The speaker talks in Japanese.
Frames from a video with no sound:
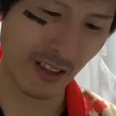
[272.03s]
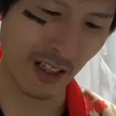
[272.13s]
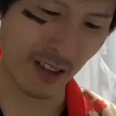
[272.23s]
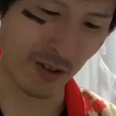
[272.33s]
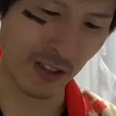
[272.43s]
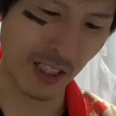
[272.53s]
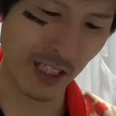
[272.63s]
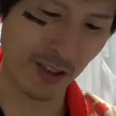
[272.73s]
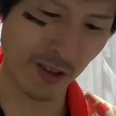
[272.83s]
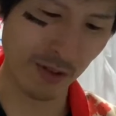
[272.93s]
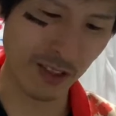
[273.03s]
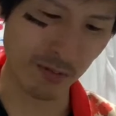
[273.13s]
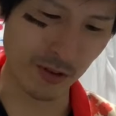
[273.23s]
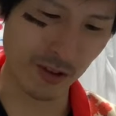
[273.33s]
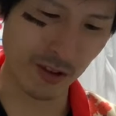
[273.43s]
回答いただいております。
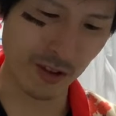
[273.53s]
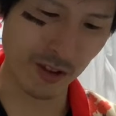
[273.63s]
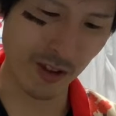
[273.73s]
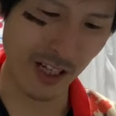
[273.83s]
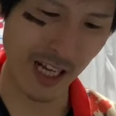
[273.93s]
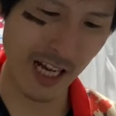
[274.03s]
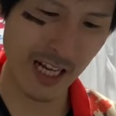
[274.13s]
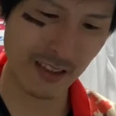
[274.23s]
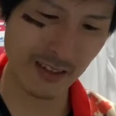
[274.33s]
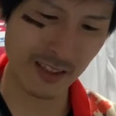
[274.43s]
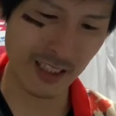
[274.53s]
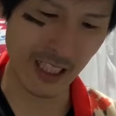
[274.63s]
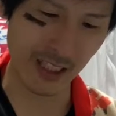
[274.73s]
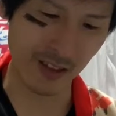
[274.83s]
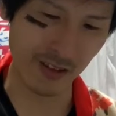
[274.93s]
ブッチョアン
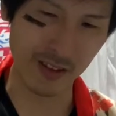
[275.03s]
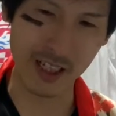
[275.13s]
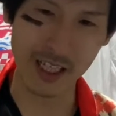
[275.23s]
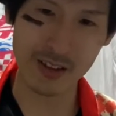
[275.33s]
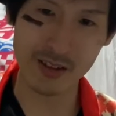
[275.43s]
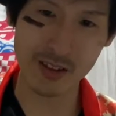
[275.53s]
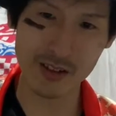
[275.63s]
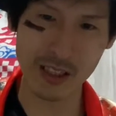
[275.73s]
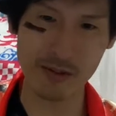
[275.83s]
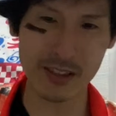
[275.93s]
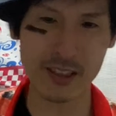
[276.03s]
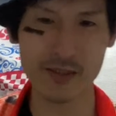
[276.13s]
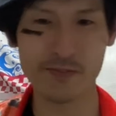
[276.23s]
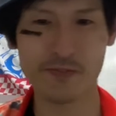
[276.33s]
さんの回答でございます。